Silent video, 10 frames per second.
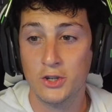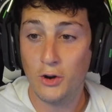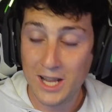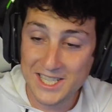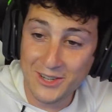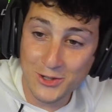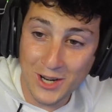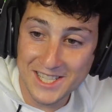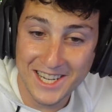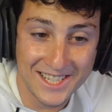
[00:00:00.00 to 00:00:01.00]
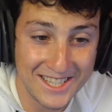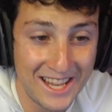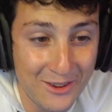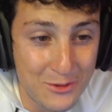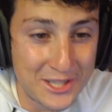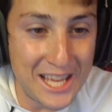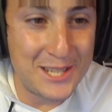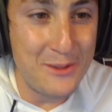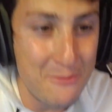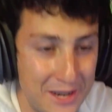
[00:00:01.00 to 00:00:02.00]
Hola chicos, hola chicas, ¿qué tal? ¿Cómo estáis?
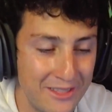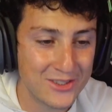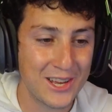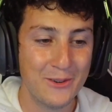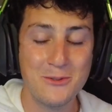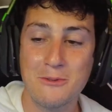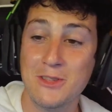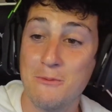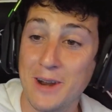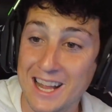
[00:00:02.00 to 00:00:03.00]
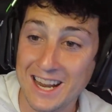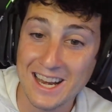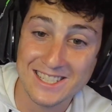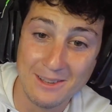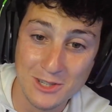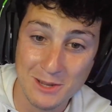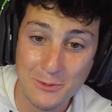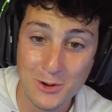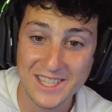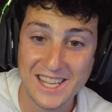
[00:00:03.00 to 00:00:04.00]
Bienvenidos a un nuevo vídeo para el canal, estamos en
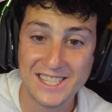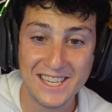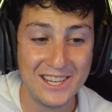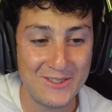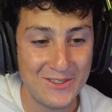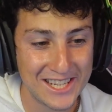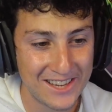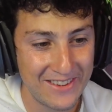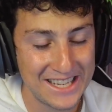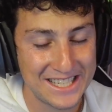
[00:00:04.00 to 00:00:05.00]
Brawl Stars y como ya sabéis,